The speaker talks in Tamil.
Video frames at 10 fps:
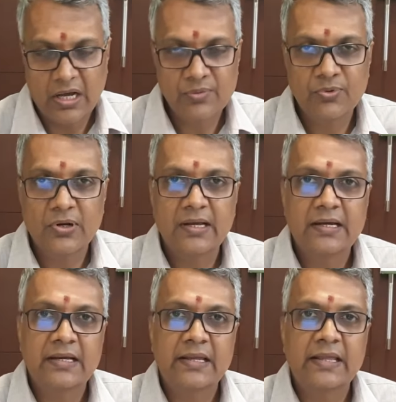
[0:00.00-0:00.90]
அதுபோல்
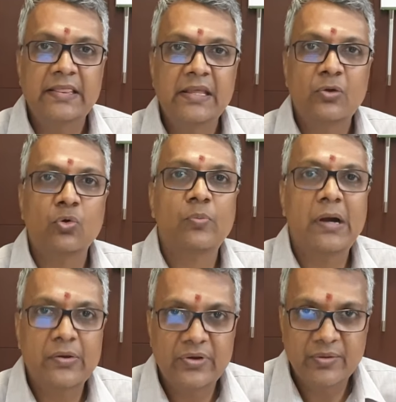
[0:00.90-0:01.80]
இந்திய
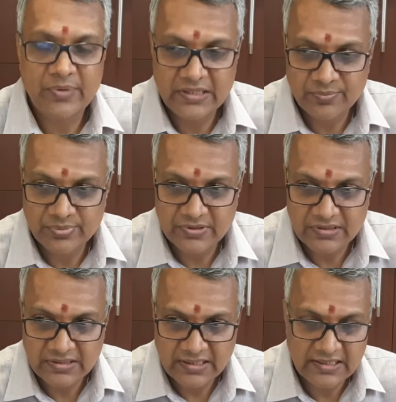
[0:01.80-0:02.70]
ரூபாயினுடைய மதிப்பு
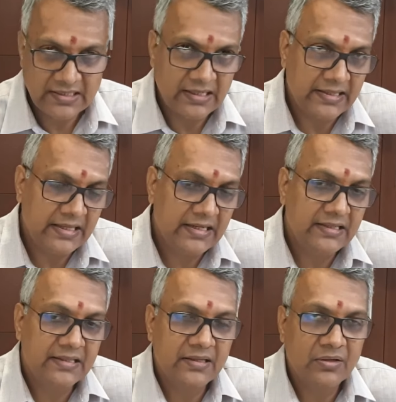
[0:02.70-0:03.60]
இன்று
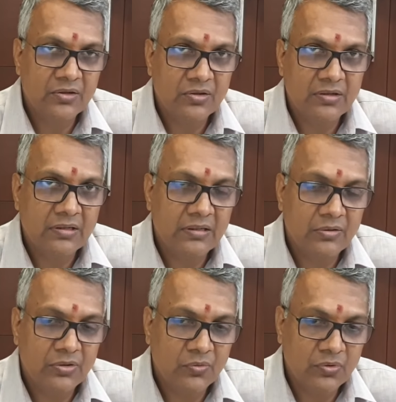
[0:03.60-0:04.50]
அதிகரித்து
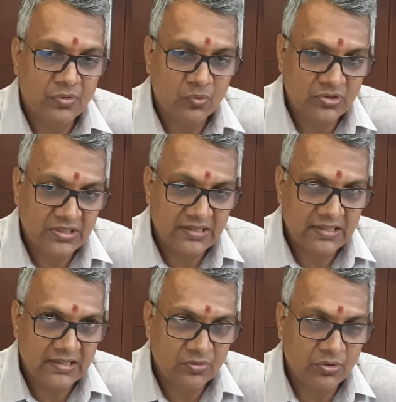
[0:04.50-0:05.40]

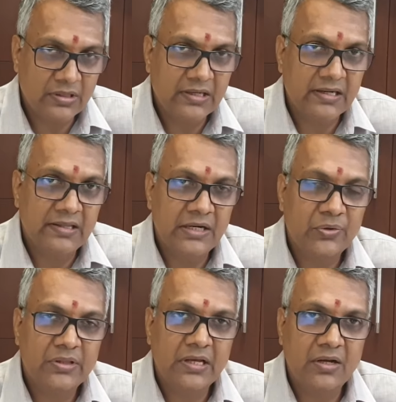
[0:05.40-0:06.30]
உச்சத்தை தொட்டிருக்கிறது
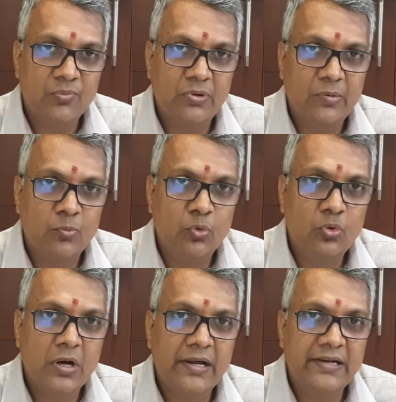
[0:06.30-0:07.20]
எழுபத்தாறு புள்ளி மூணு
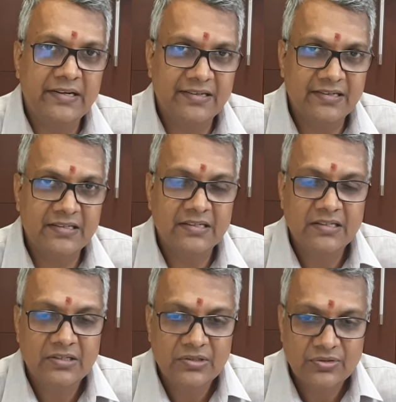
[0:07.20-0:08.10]
ஆறு என்று
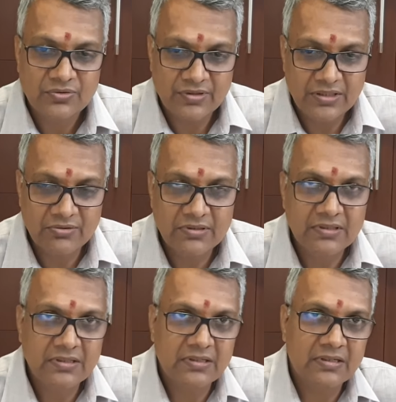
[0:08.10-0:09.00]
இது வந்து
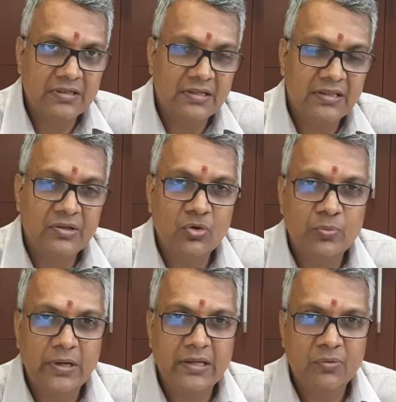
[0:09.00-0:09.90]
இந்திய
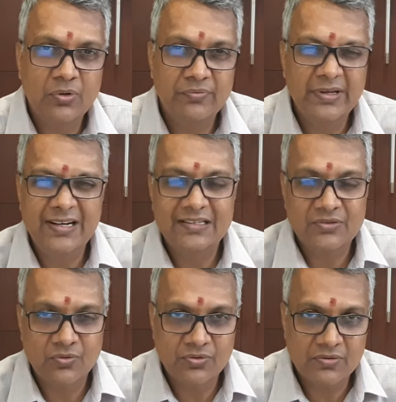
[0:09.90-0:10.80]
ரூபாய்க்கு ஒரு வீக்னஸை
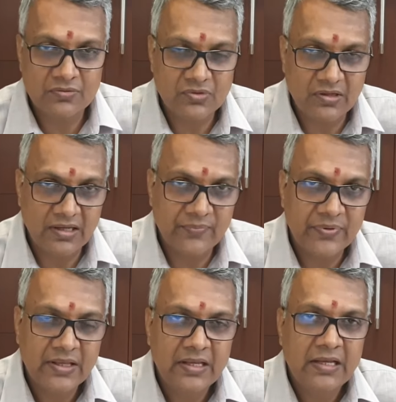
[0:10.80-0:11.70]
கொடுத்துருக்குன்னு சொல்லலாம்
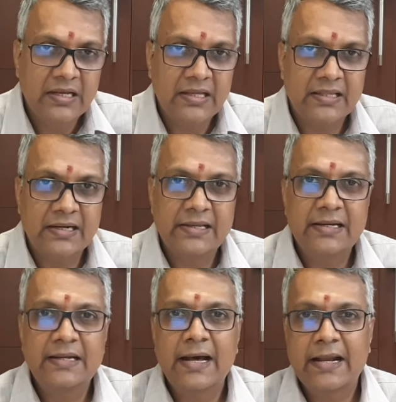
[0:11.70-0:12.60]
இதனால்
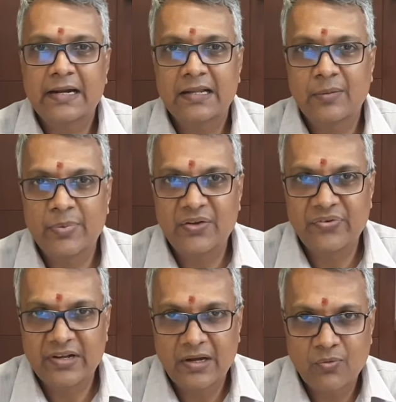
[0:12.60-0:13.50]
இன்டைரக்டாக
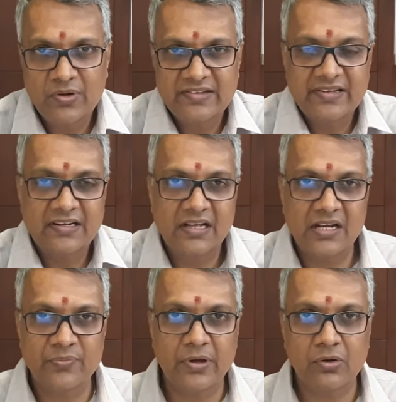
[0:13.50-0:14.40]
பெனிஃபிட் ஆகக்கூடிய
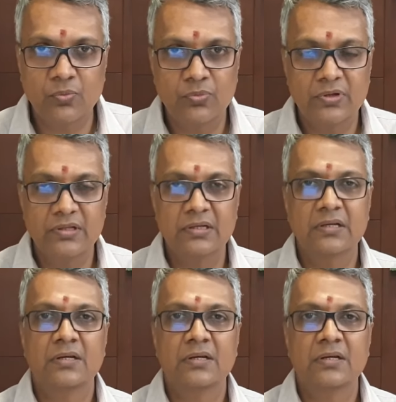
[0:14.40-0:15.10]
செக்டார்னு பார்க்கும் பொழுது